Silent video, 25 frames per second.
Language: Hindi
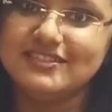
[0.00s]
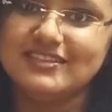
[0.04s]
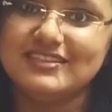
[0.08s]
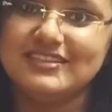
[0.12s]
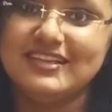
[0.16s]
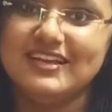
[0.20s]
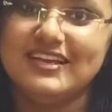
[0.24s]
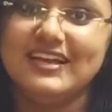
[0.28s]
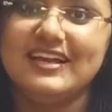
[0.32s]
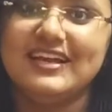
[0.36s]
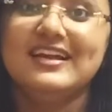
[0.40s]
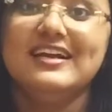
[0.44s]

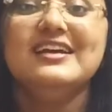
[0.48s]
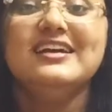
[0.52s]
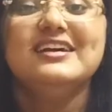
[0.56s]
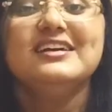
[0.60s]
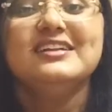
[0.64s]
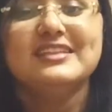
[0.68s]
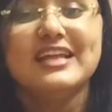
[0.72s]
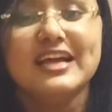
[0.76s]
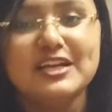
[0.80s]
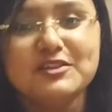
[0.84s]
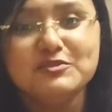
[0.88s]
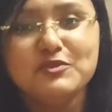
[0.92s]
सकते हैं
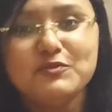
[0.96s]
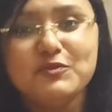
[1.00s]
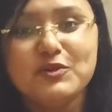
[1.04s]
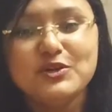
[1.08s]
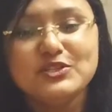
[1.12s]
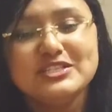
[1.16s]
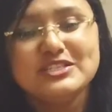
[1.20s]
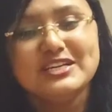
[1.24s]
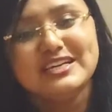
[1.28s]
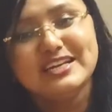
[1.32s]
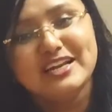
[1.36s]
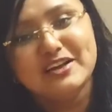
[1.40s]
थैंक्स फॉर
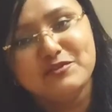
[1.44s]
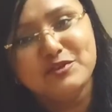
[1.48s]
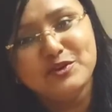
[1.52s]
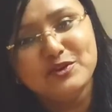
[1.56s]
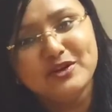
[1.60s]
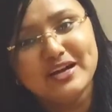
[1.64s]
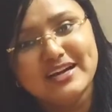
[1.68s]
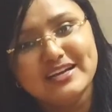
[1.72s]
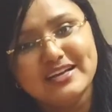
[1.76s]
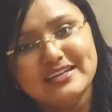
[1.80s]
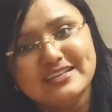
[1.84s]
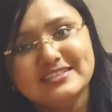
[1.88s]
वॉचिंग लव
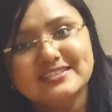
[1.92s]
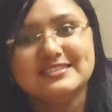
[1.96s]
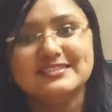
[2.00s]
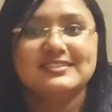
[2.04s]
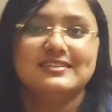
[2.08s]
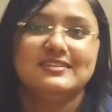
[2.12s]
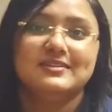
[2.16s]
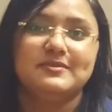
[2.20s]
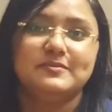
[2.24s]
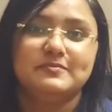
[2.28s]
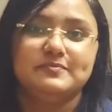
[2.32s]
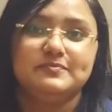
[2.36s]
यू
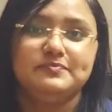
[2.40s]
गाइज़